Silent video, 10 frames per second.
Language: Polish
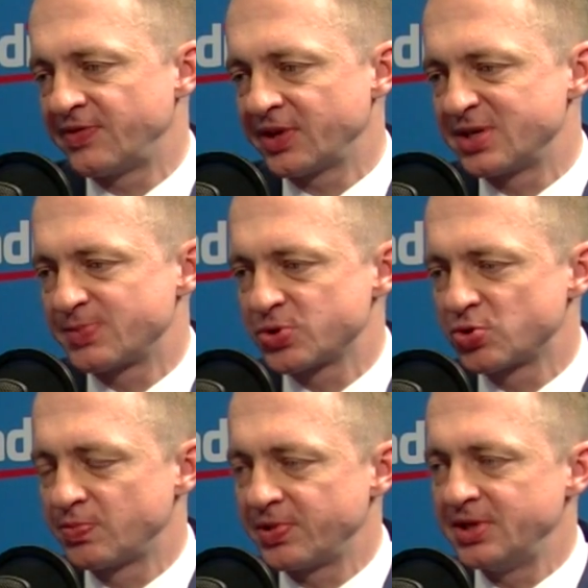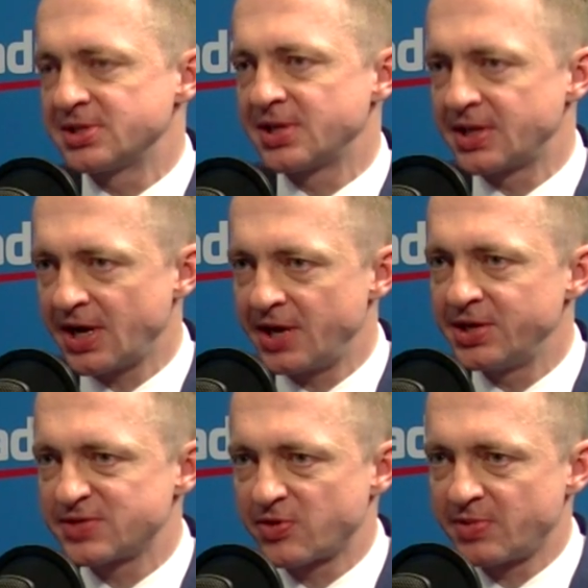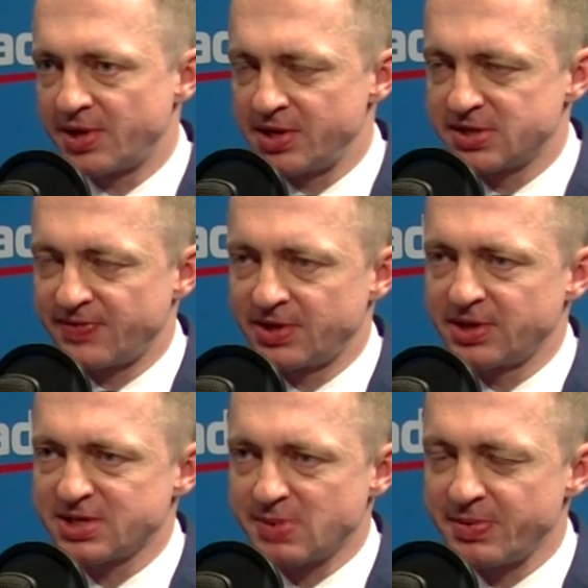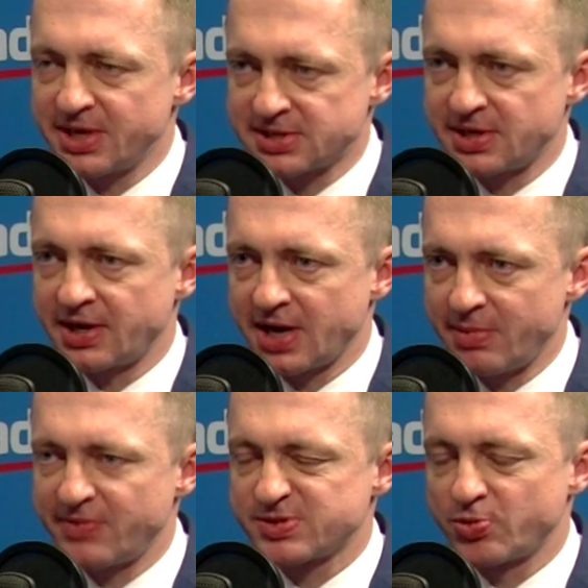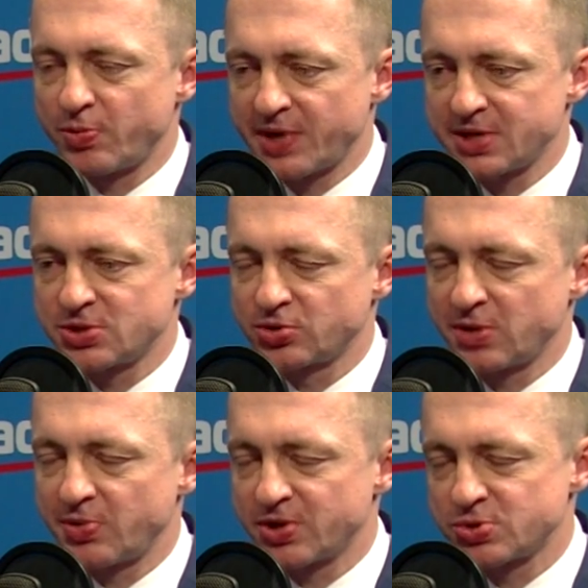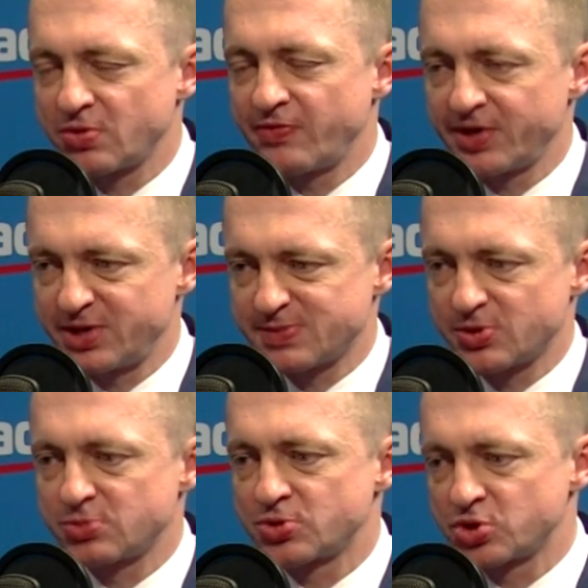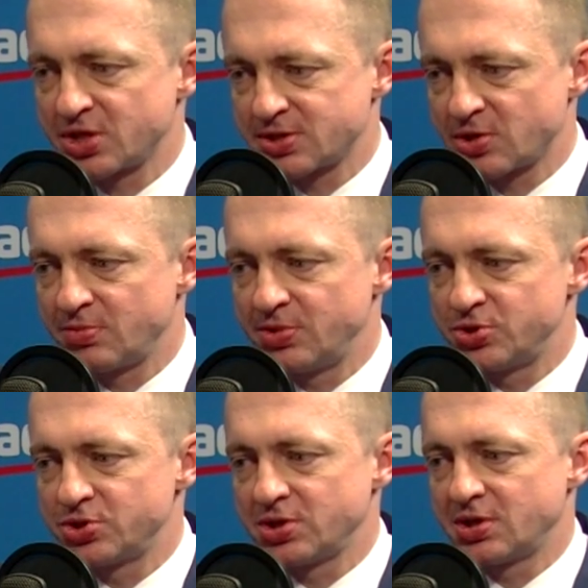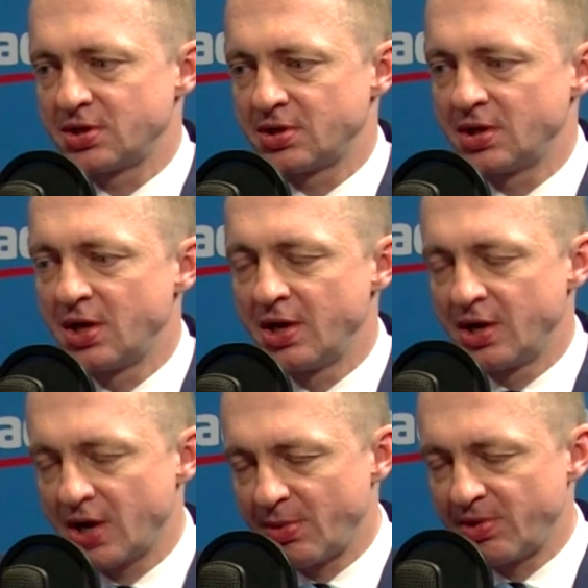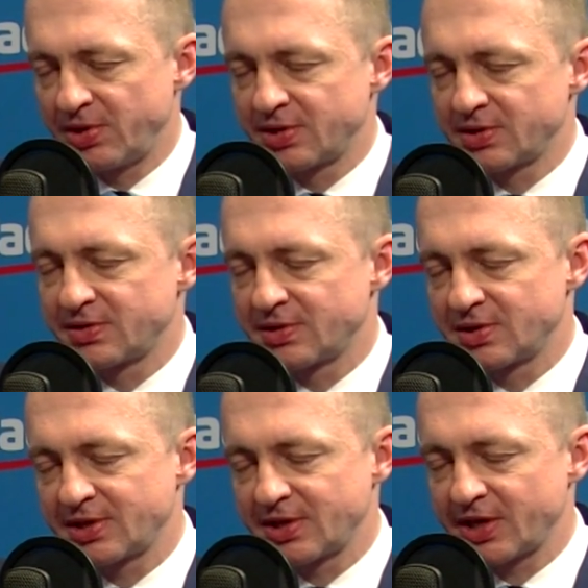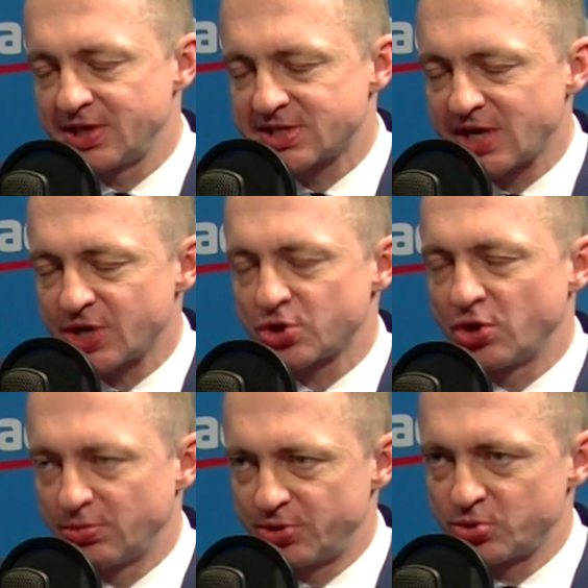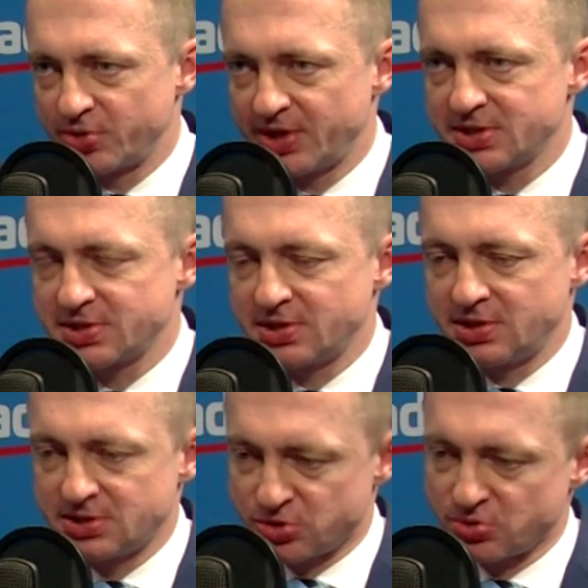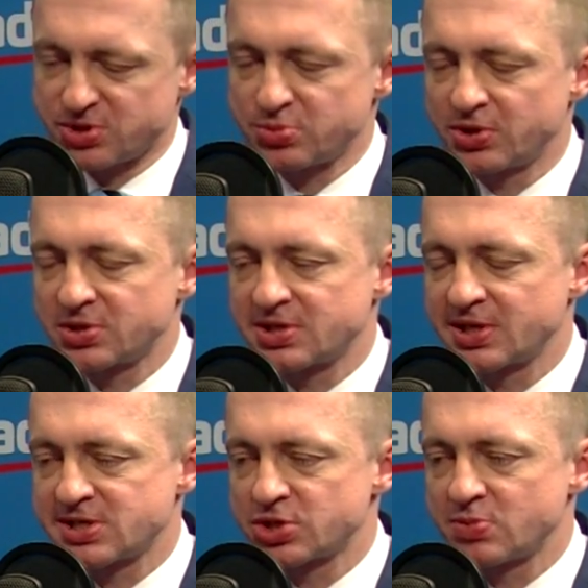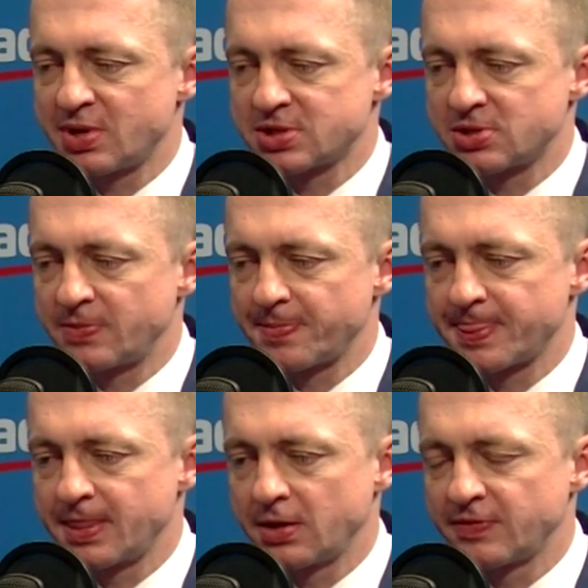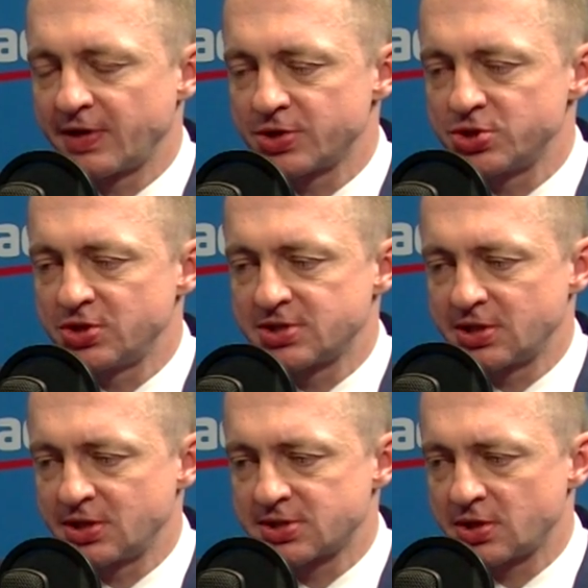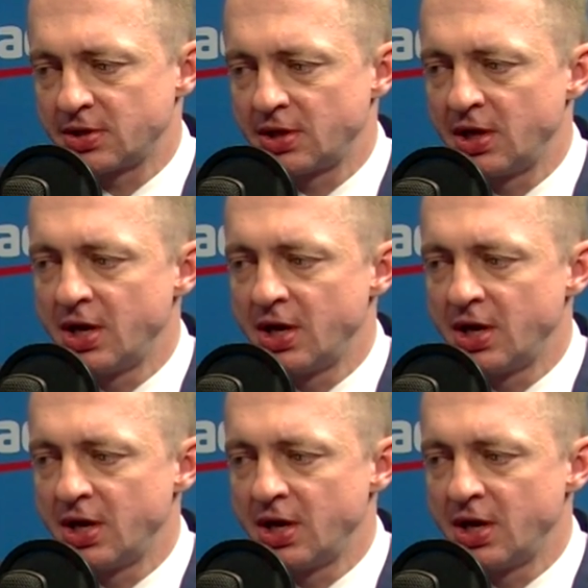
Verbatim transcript: w taki sposób incydentalny, niesformalizowany. Teraz mamy jasne ramy współpracy, które pokazują, w jaki sposób co trzeba zrobić, e, aby taki staż odbyć u nas. E, zresztą jesteśmy na te staże bardzo mm, otwarci, to z jednej strony.